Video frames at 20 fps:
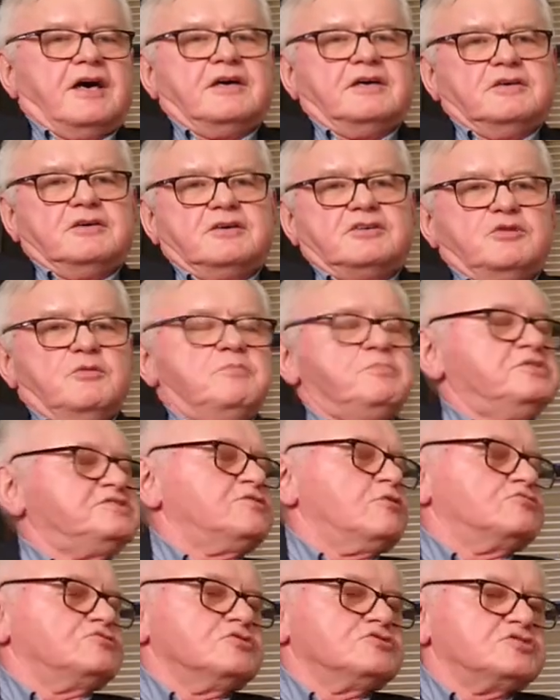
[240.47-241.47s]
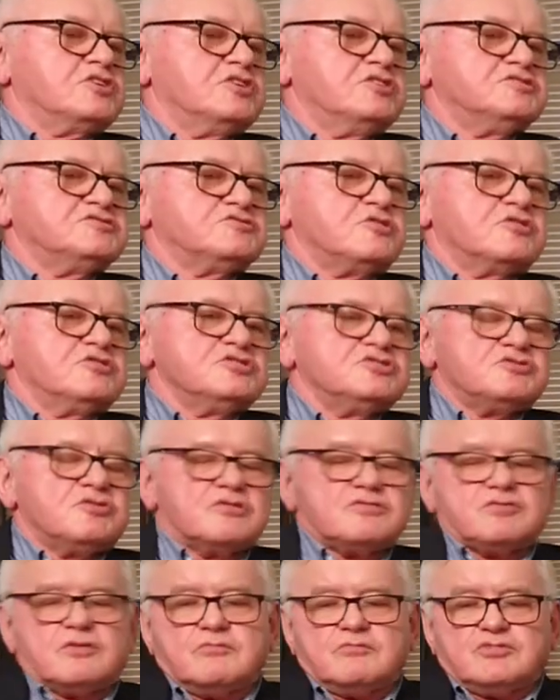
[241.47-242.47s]
e, gdybym pisał książkę
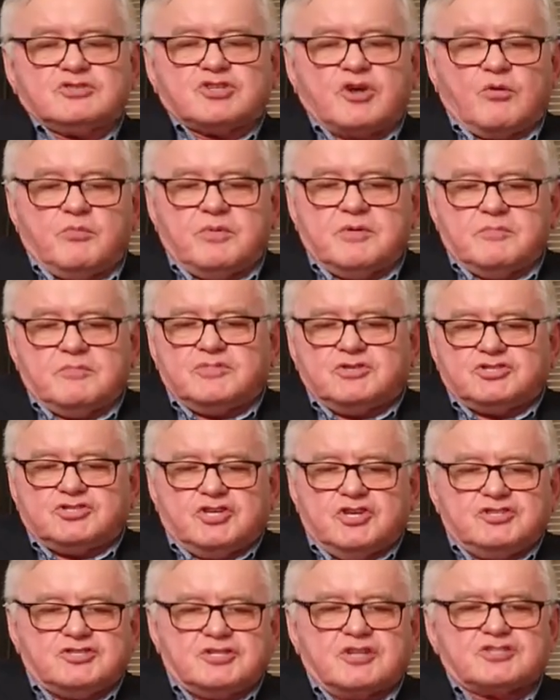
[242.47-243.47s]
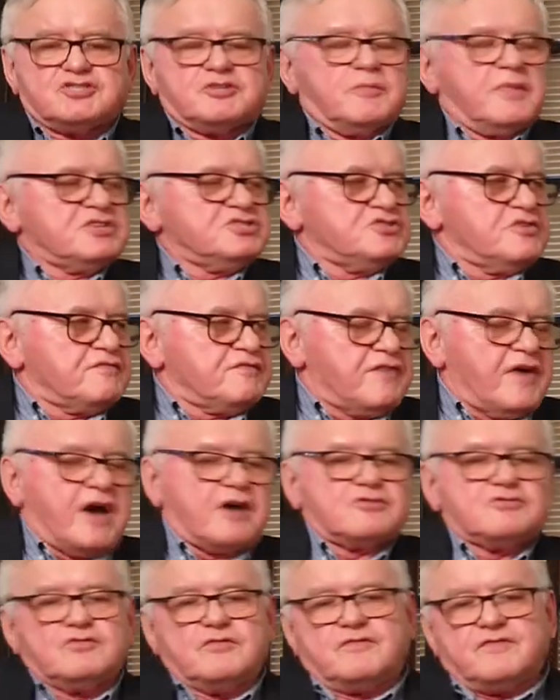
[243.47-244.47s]
historyczną, to musiałbym ściśle trzymać się
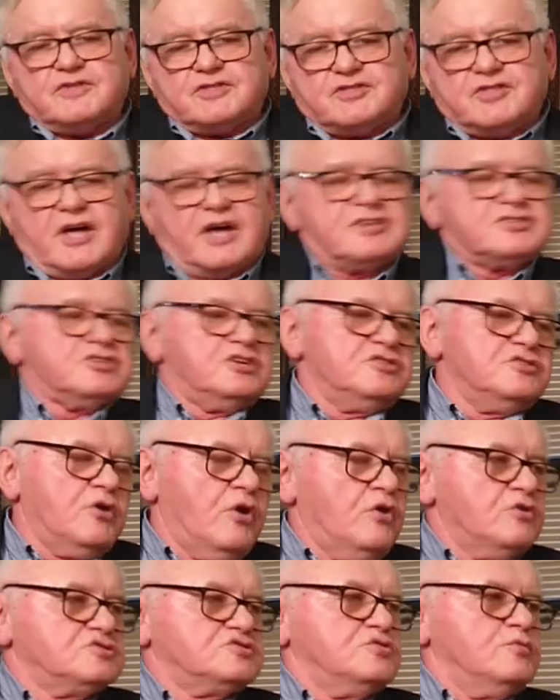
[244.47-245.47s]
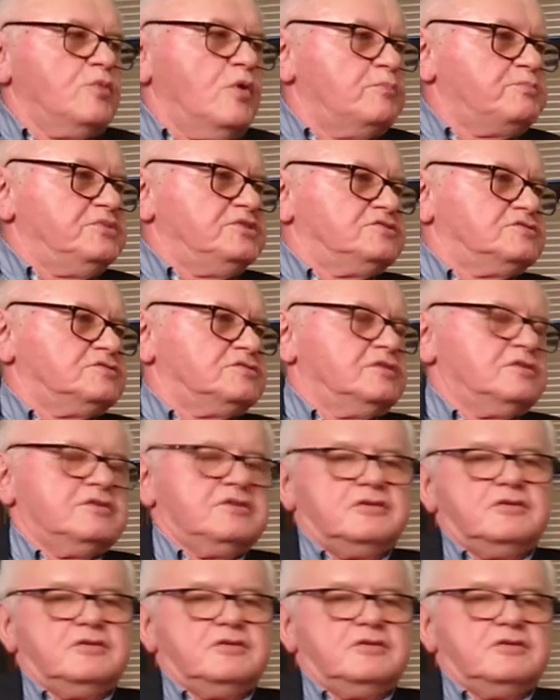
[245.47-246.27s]
faktów, wydarzeń, osób, opis, yy,